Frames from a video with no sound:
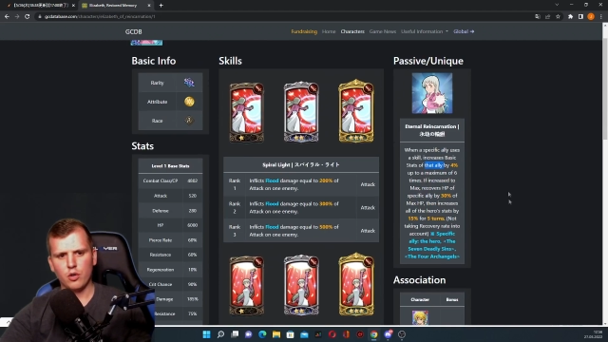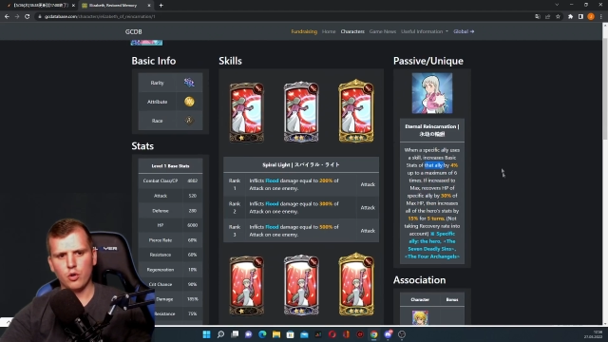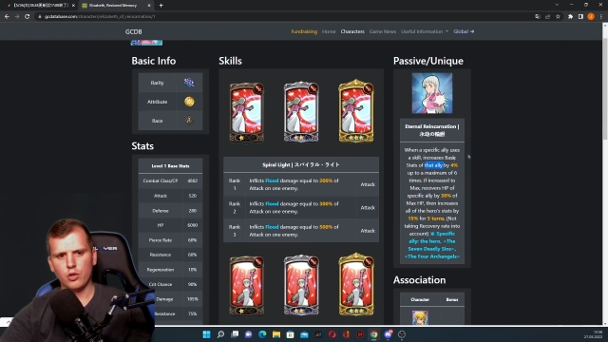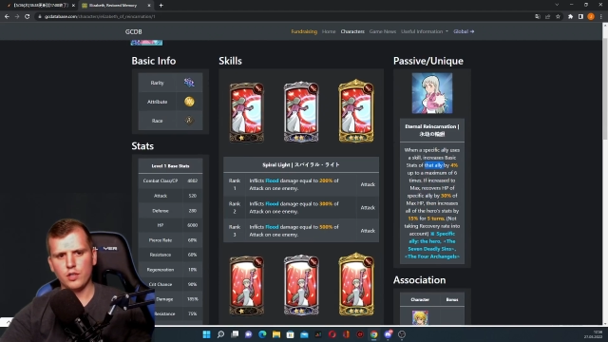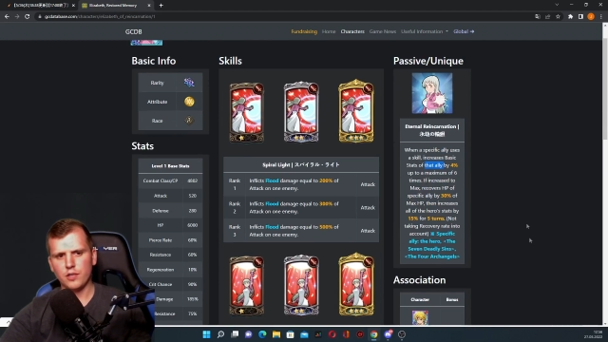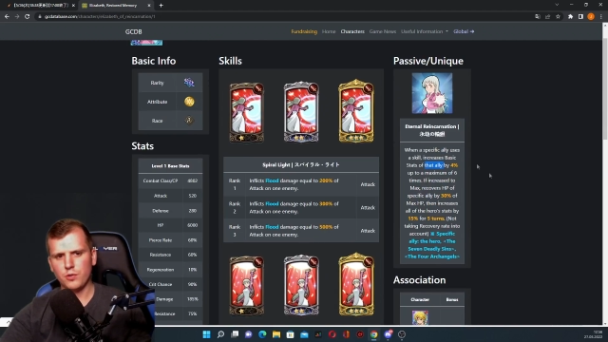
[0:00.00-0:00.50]

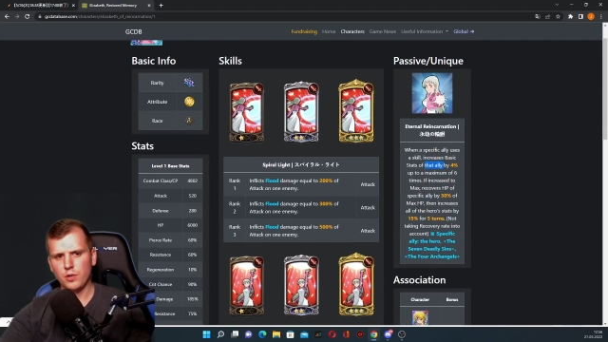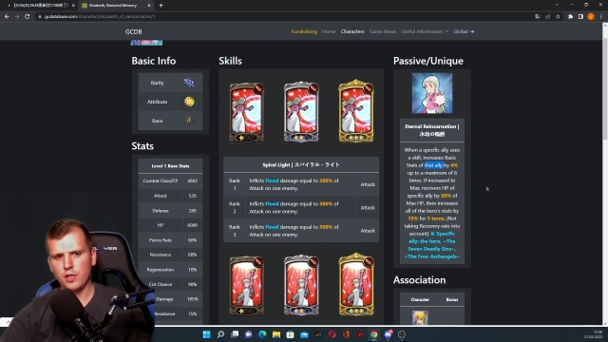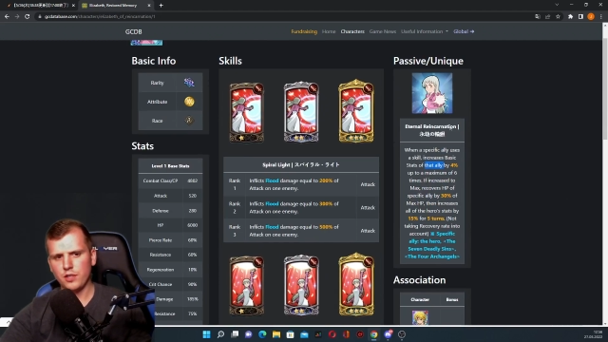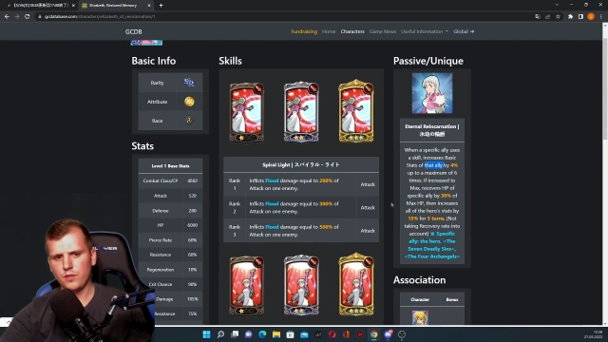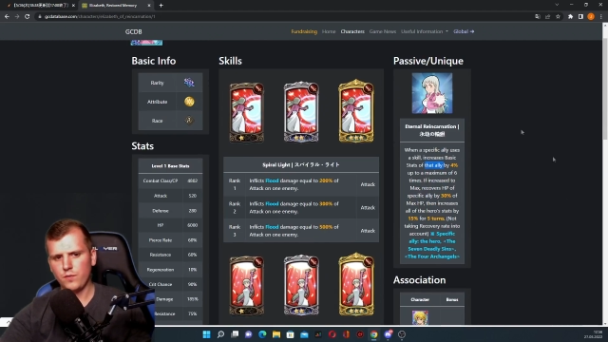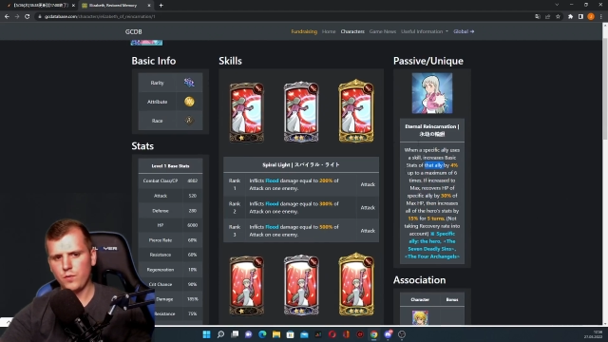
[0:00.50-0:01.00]
Und
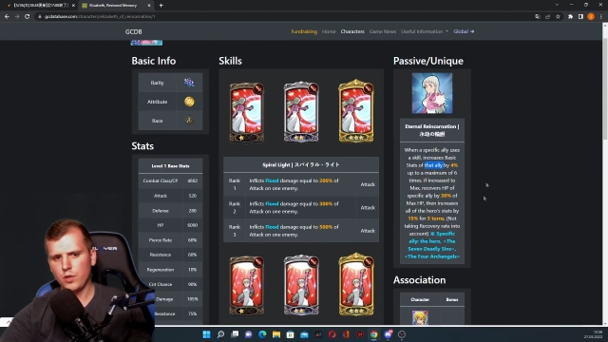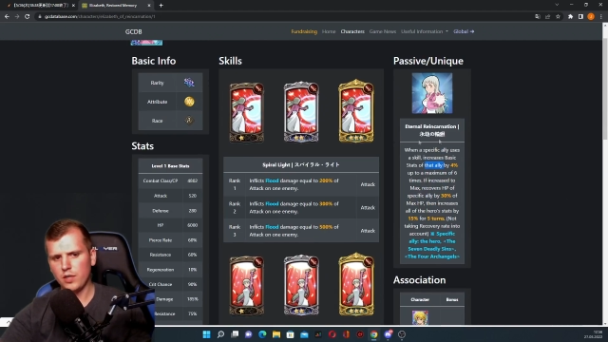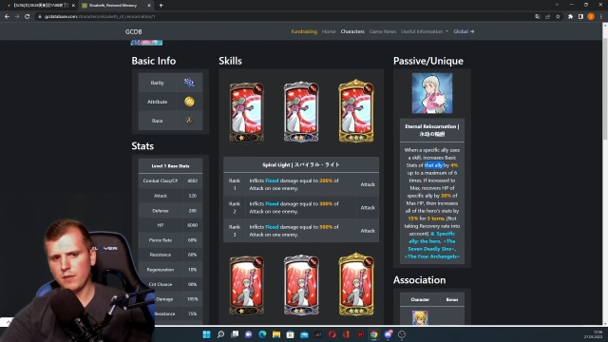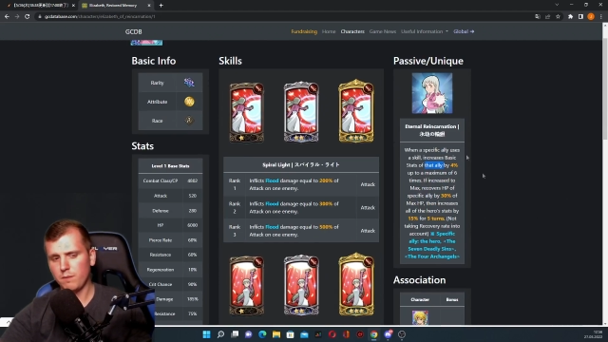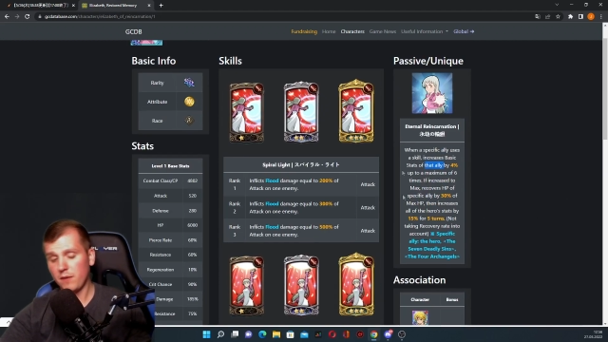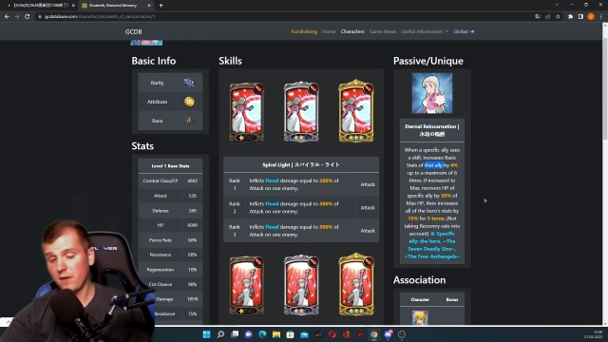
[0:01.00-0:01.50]
natürlich für
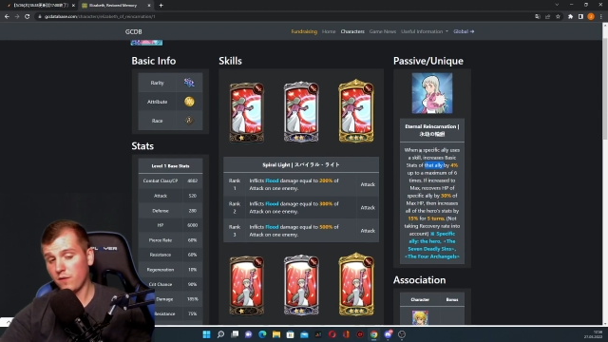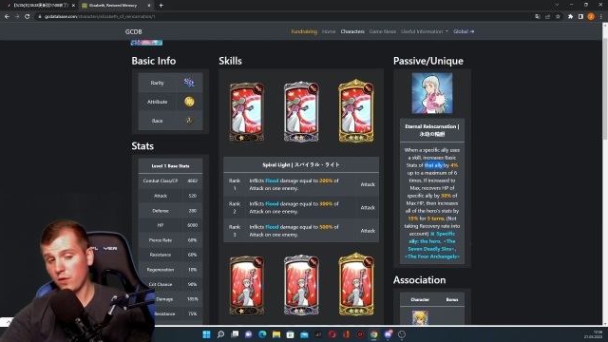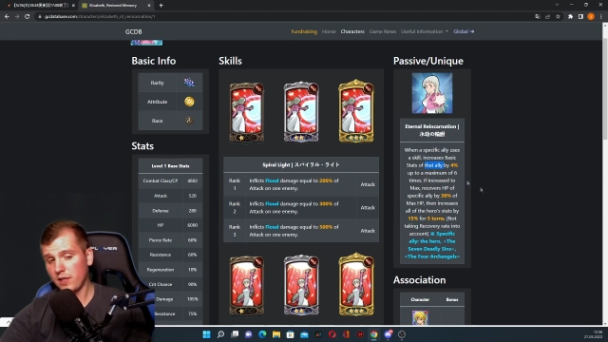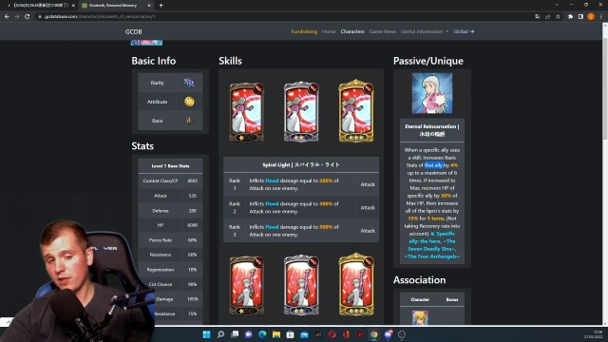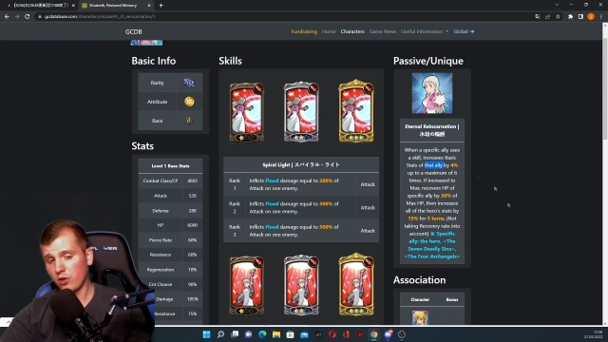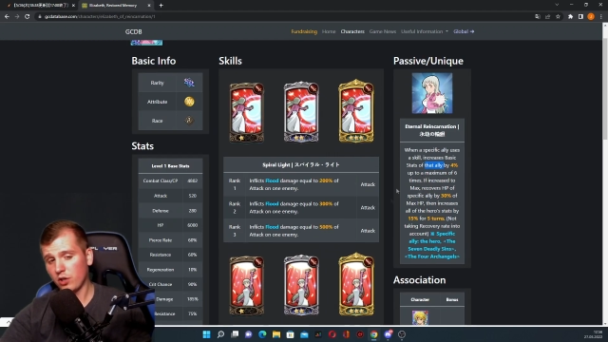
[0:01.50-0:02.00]
den
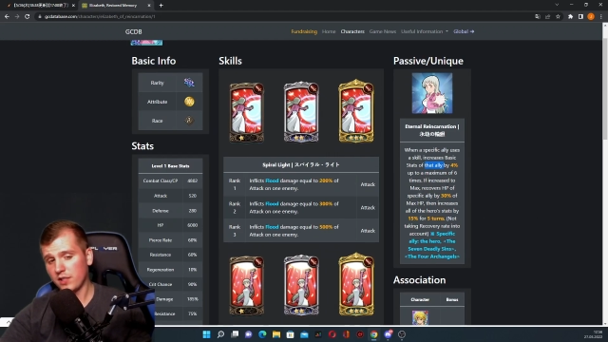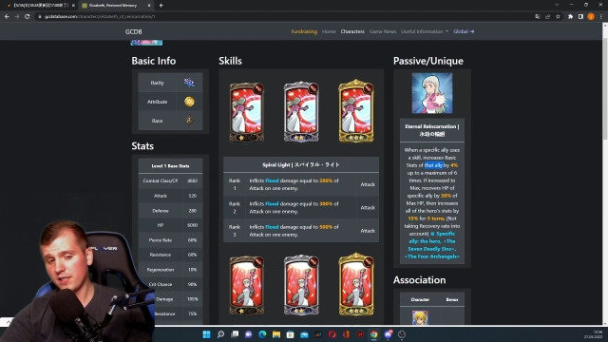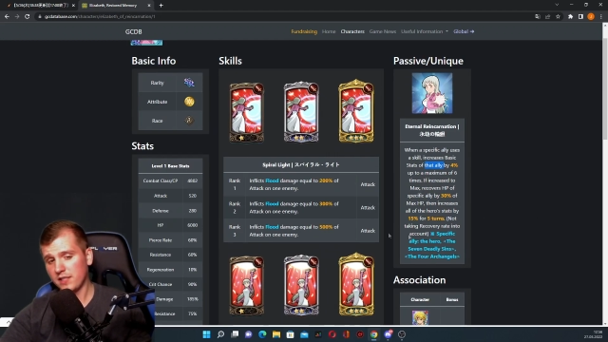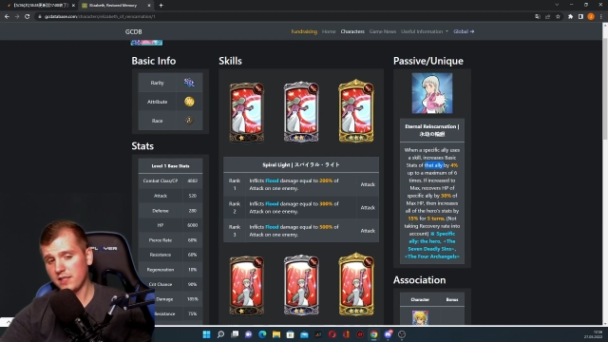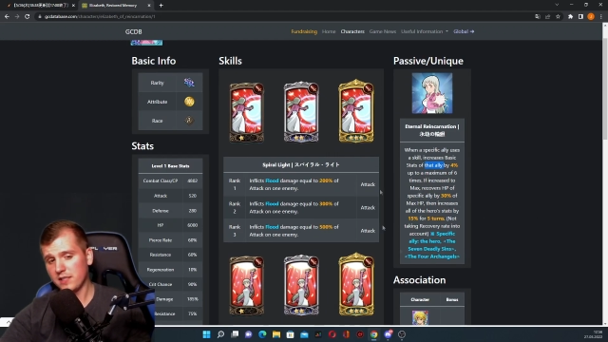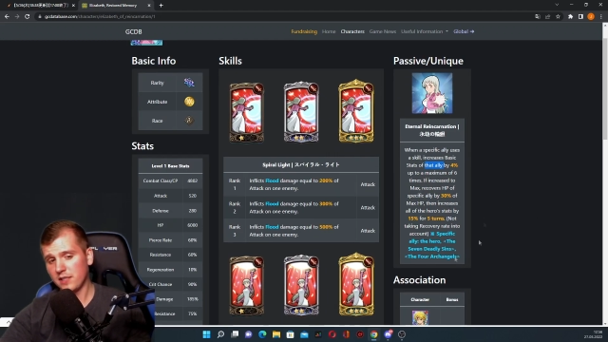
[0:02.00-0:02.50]

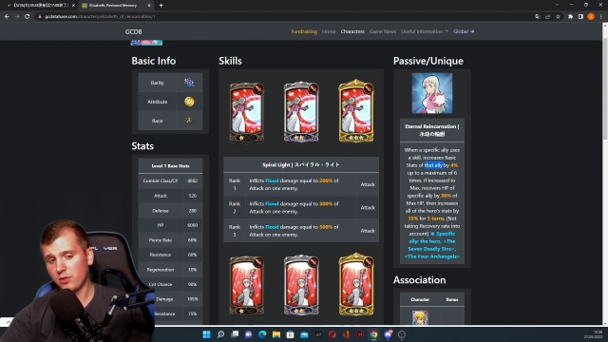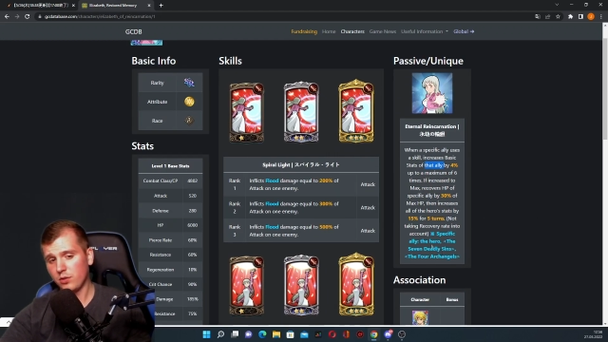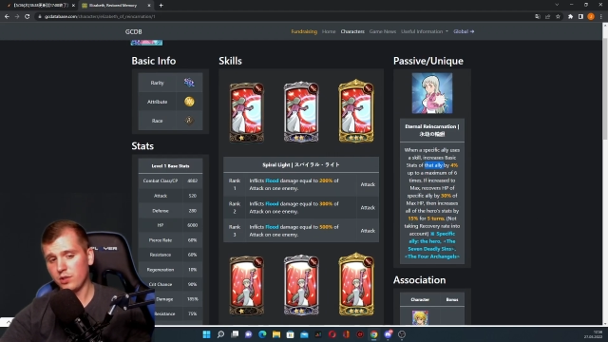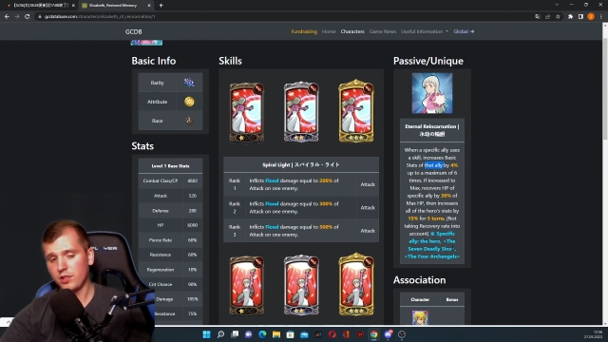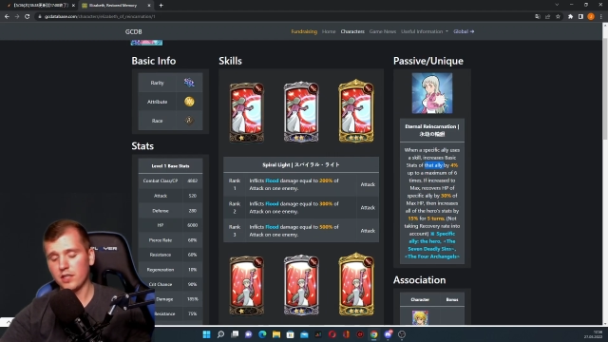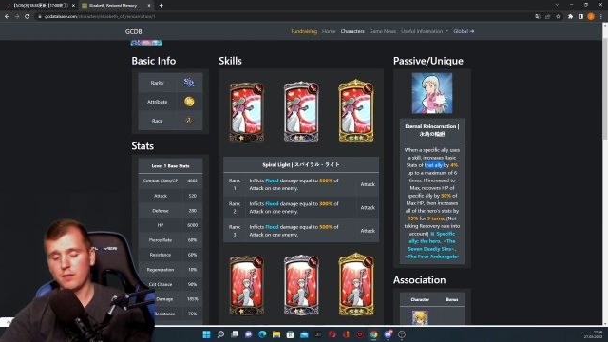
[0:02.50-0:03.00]
PvE-Content ist
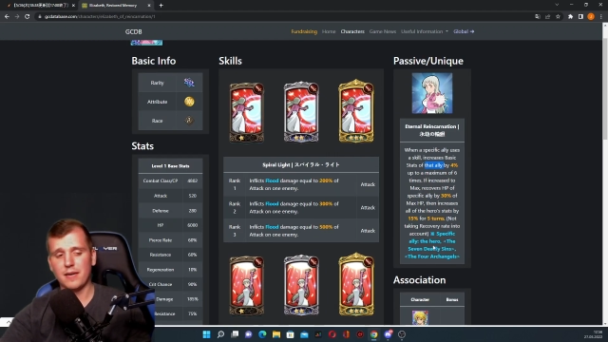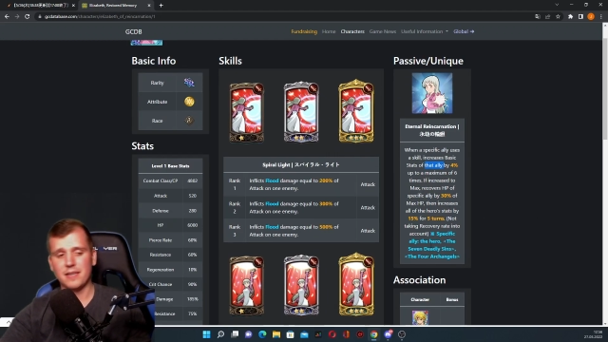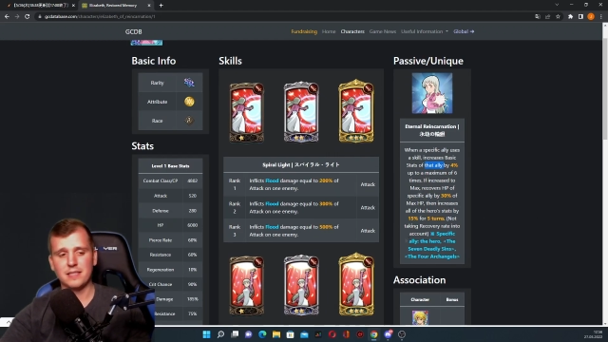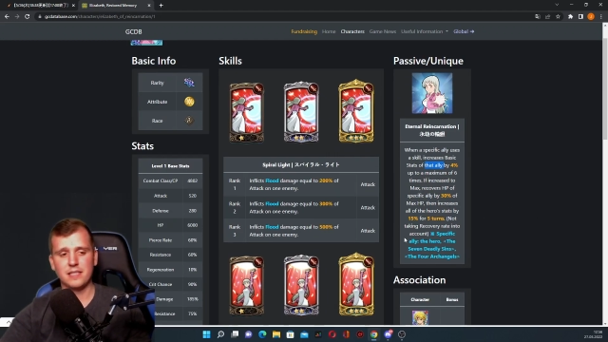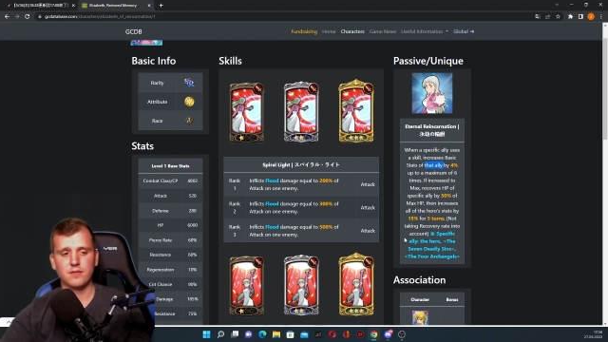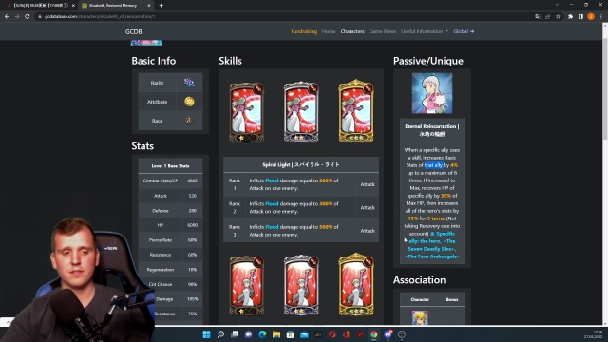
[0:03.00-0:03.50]
natürlich ihre
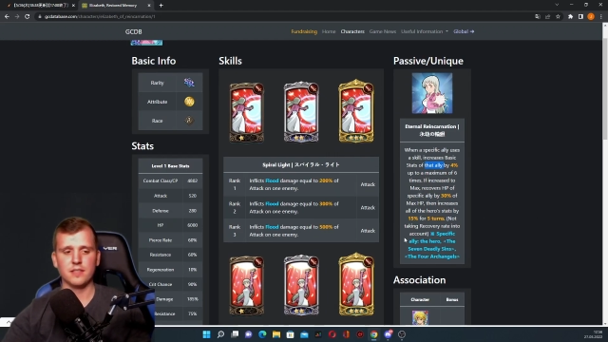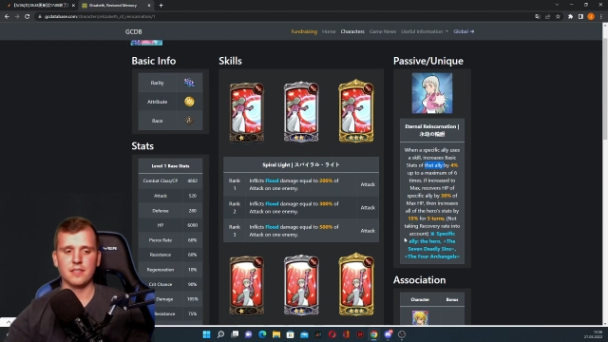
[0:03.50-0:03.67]
Passive